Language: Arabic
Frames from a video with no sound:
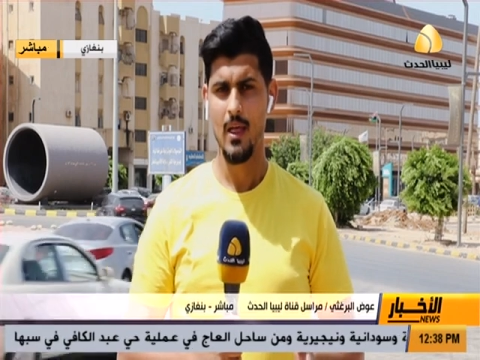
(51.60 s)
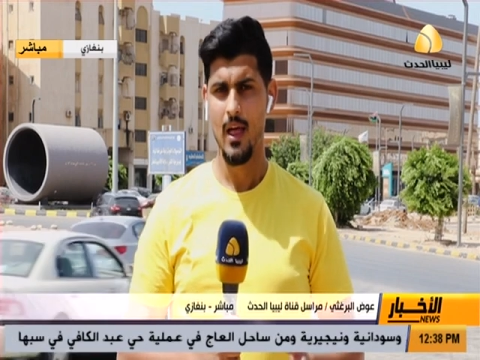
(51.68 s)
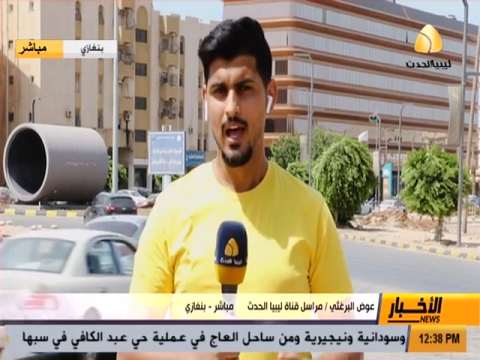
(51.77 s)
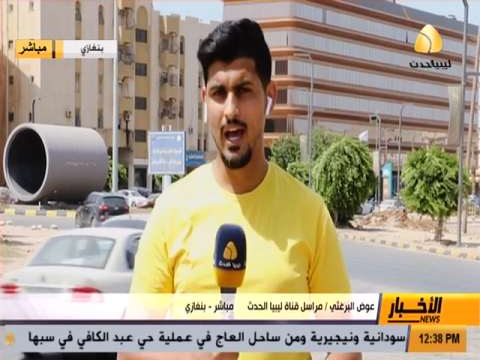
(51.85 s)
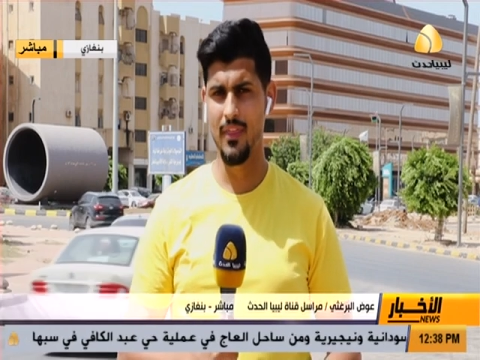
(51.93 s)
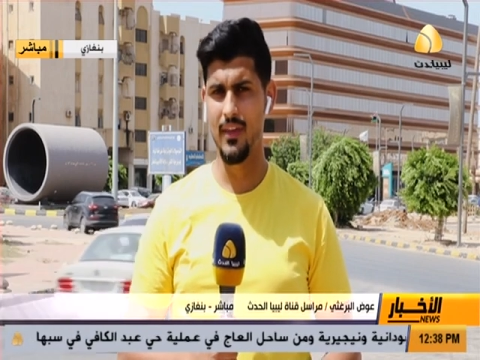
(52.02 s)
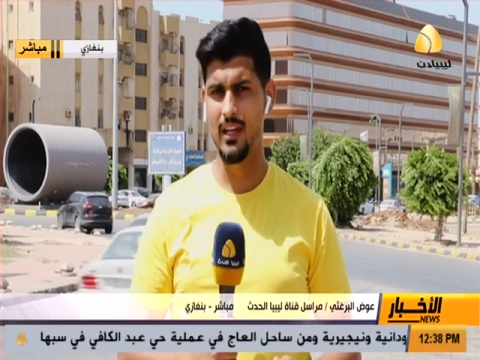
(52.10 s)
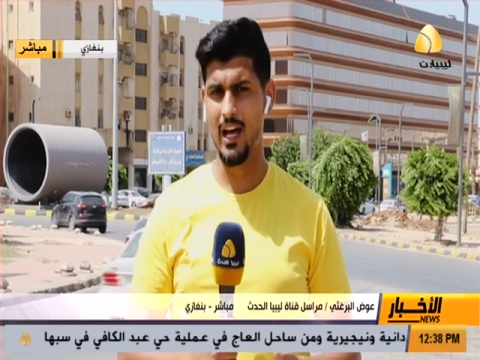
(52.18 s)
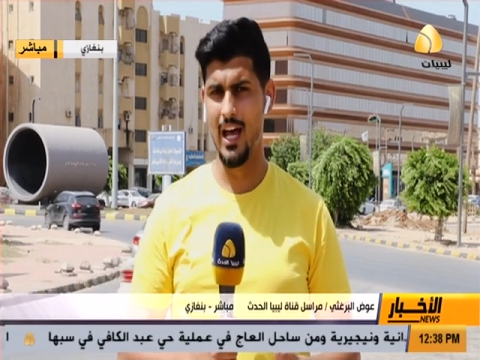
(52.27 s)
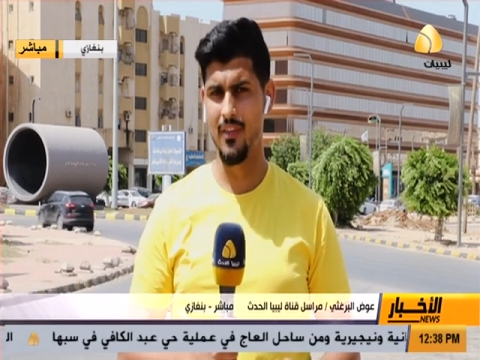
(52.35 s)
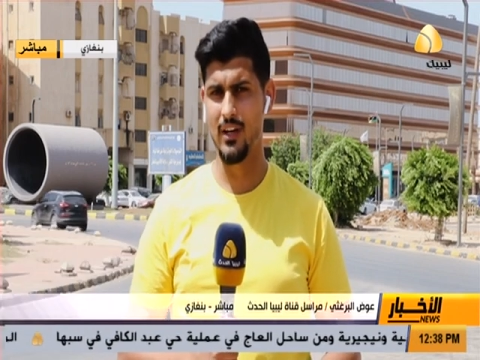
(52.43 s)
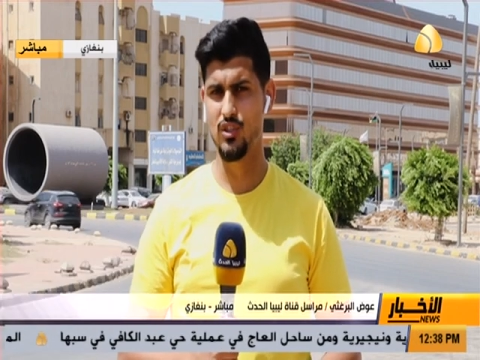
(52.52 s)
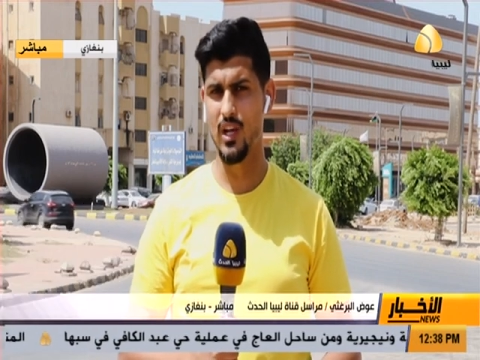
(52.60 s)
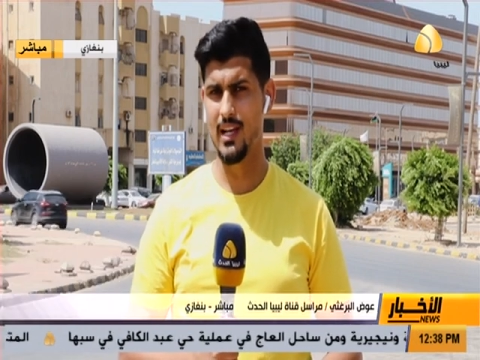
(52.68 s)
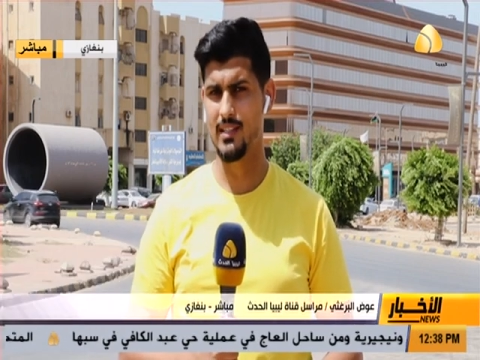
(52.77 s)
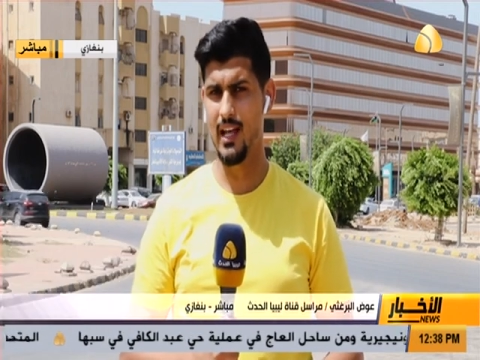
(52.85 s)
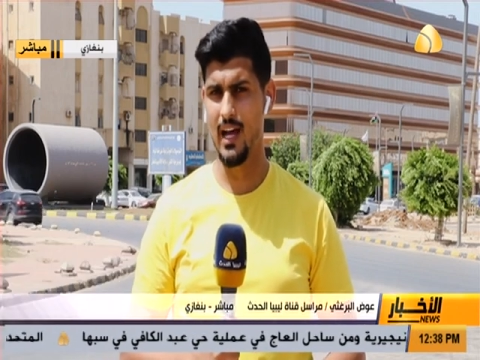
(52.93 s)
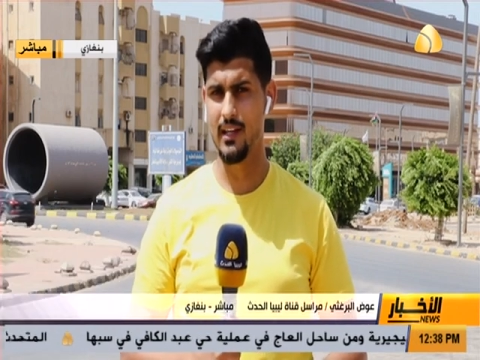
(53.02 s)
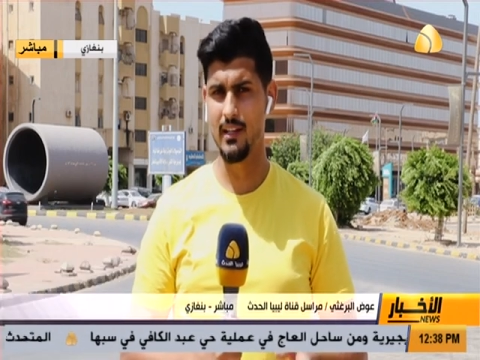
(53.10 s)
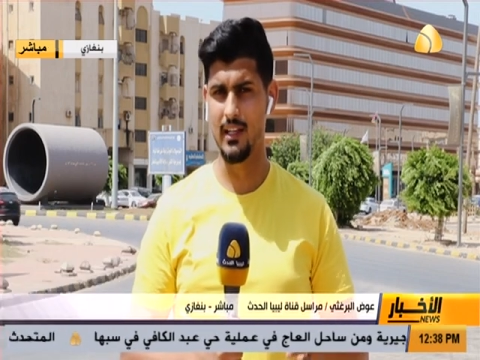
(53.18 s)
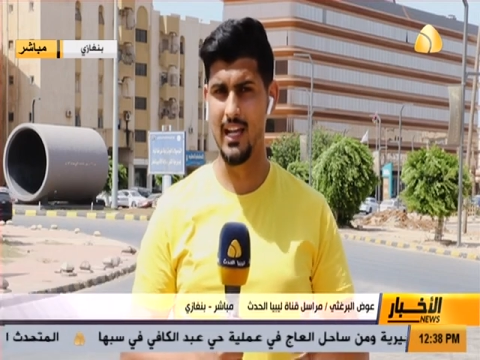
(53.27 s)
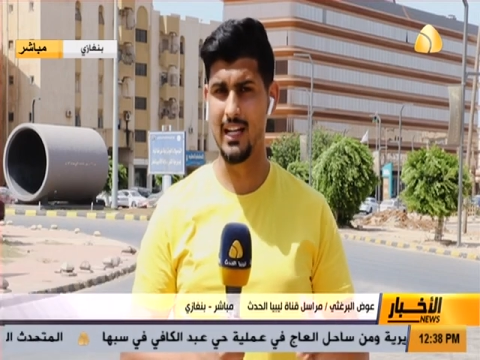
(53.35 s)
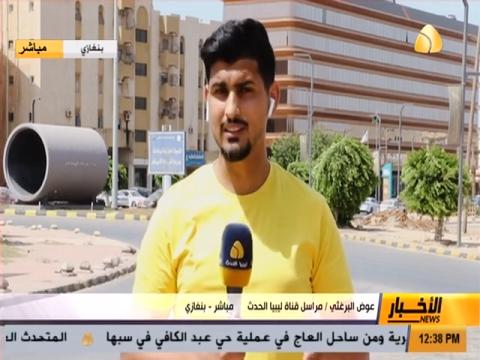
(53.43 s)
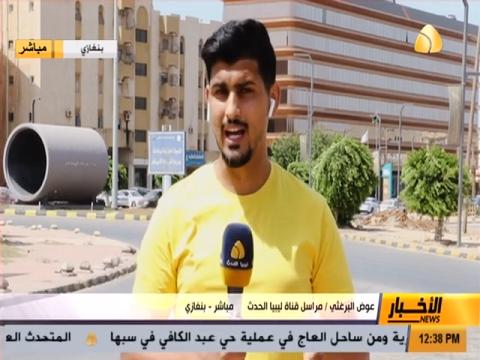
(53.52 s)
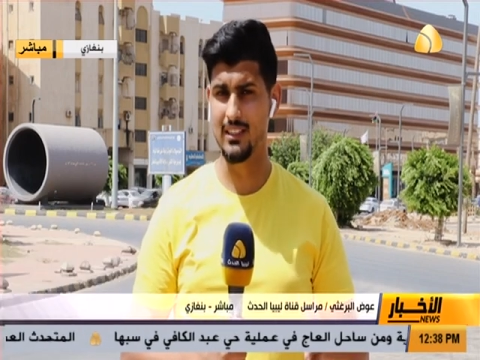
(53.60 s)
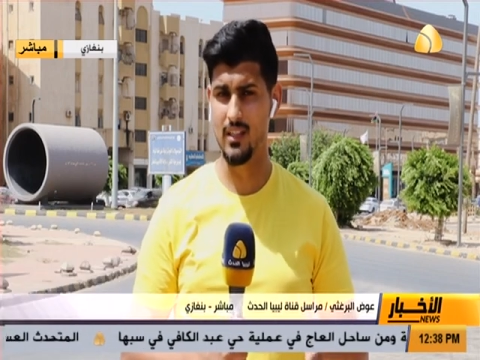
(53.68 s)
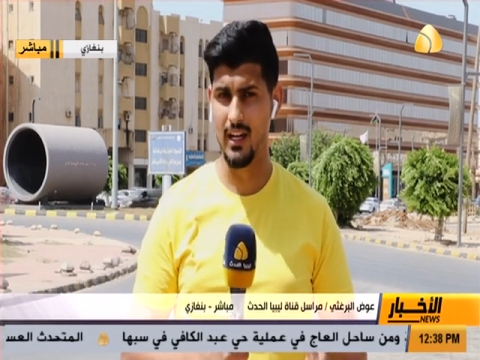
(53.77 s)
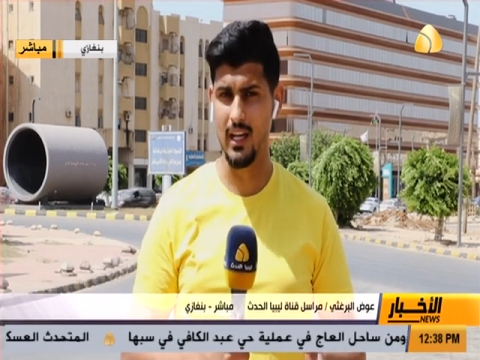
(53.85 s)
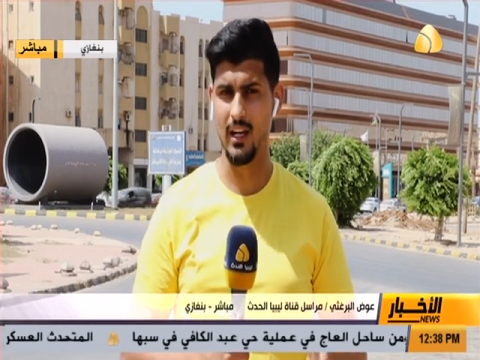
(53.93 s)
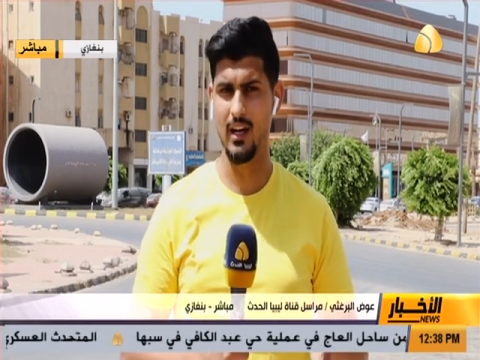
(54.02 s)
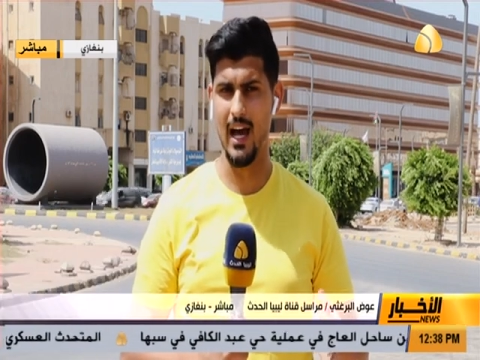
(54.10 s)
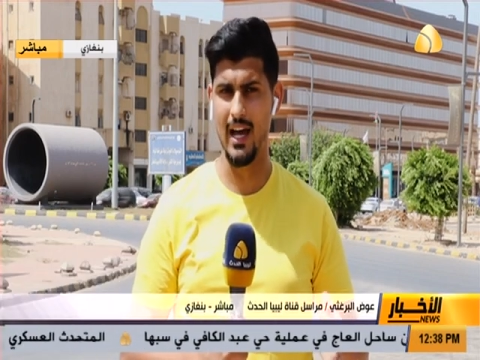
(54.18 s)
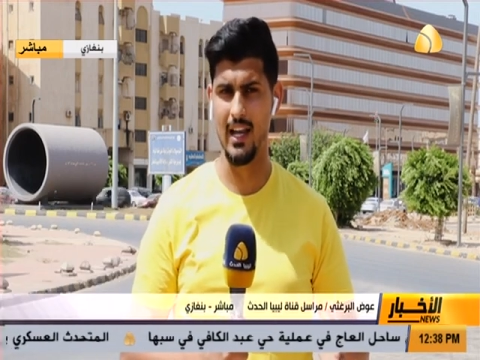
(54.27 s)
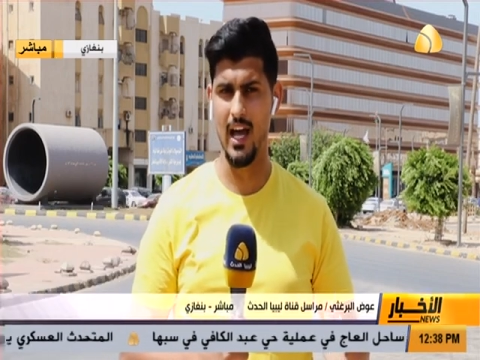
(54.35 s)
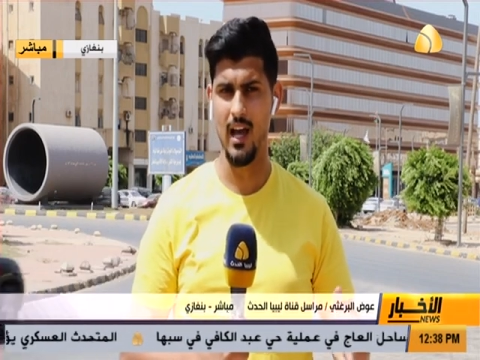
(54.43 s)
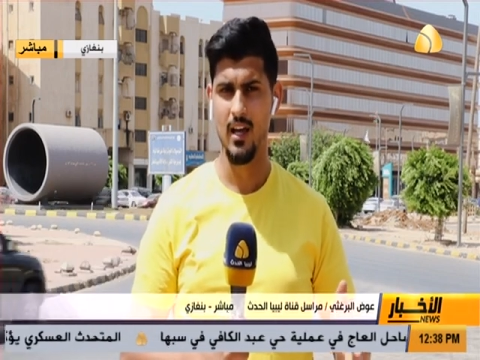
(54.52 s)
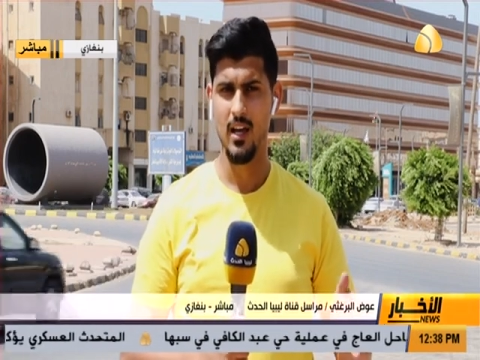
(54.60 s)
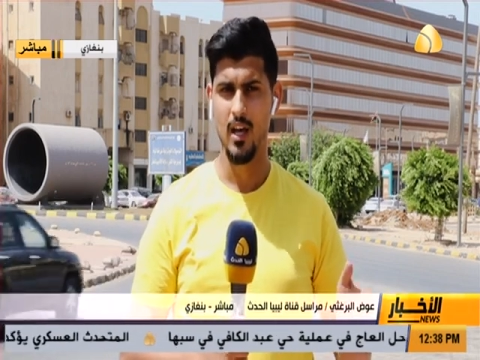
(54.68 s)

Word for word: هذه هذا الجهاز الآن يقطع طريق على